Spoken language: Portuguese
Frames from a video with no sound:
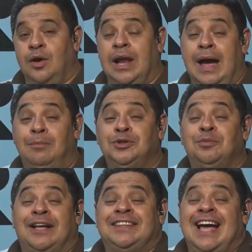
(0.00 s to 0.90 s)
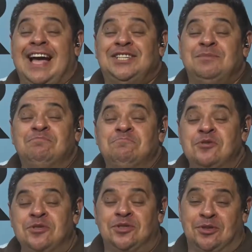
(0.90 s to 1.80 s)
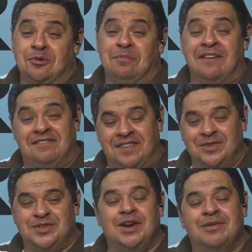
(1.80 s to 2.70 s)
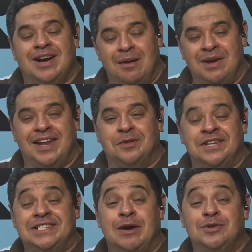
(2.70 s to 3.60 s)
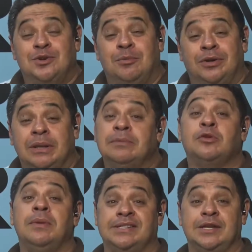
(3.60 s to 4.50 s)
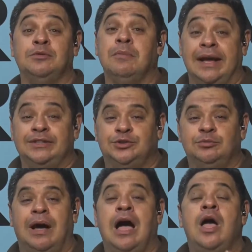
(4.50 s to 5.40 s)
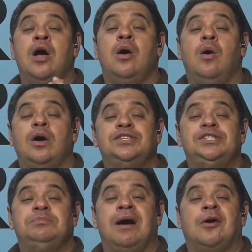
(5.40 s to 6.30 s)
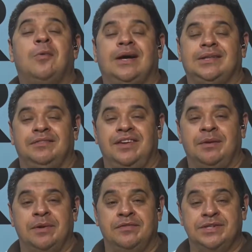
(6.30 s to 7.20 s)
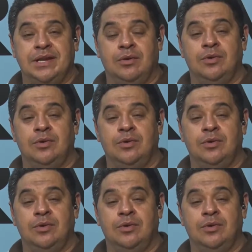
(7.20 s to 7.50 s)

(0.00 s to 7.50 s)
Olá, muito boa tarde, muito bem-vindos ao Câmera 2 Saúde e Comportamento, começando mais uma ótima quarta-feira para você.